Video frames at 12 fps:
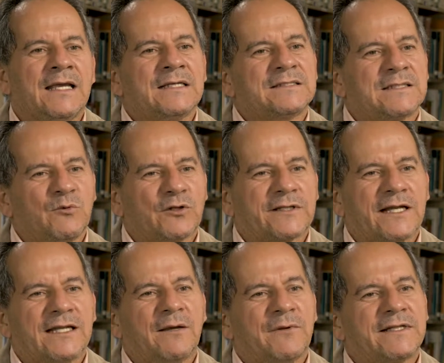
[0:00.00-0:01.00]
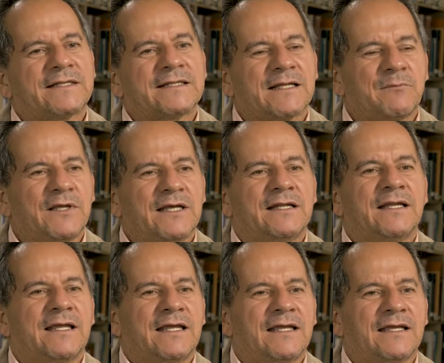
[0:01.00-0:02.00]
Simultáneamente
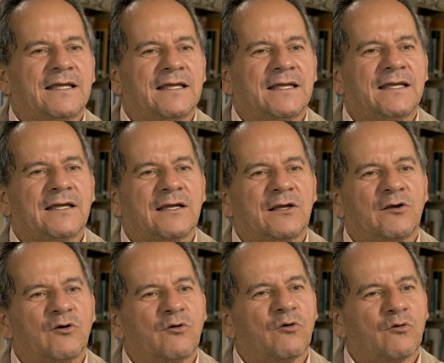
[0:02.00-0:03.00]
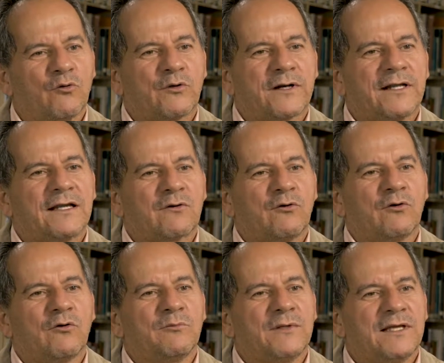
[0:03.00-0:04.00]
también eh, ocurre en
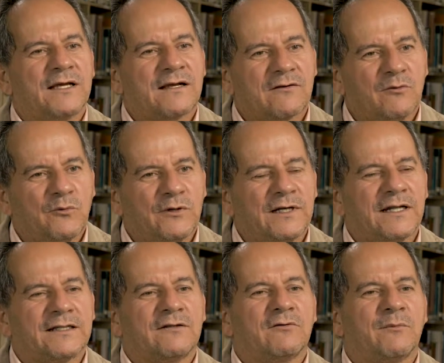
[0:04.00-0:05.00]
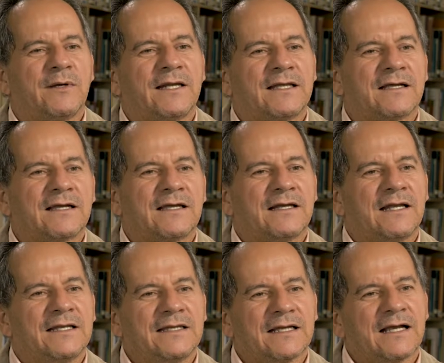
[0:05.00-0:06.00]
Colombia como en Latinoamérica que
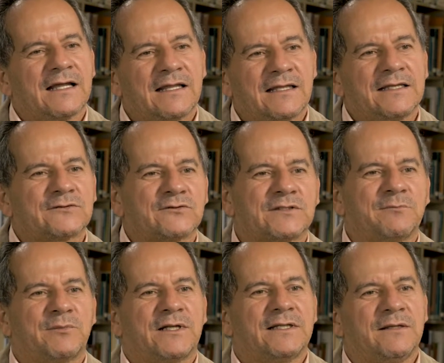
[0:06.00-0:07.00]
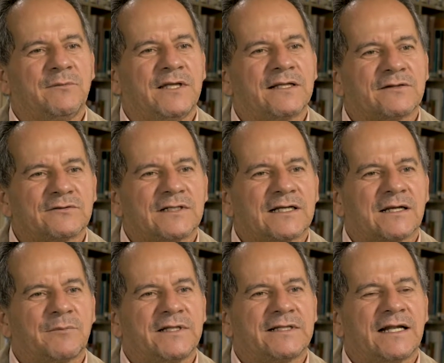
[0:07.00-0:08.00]
la llegada de estos emprendimientos del
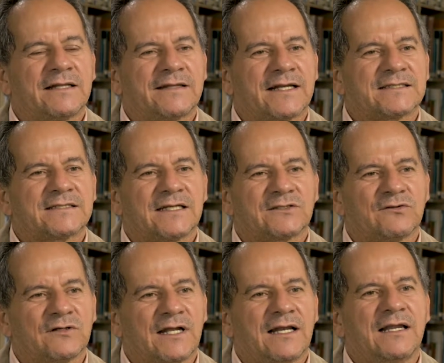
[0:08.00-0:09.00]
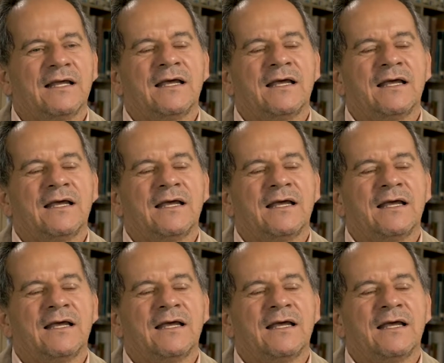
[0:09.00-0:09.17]
capital transnacional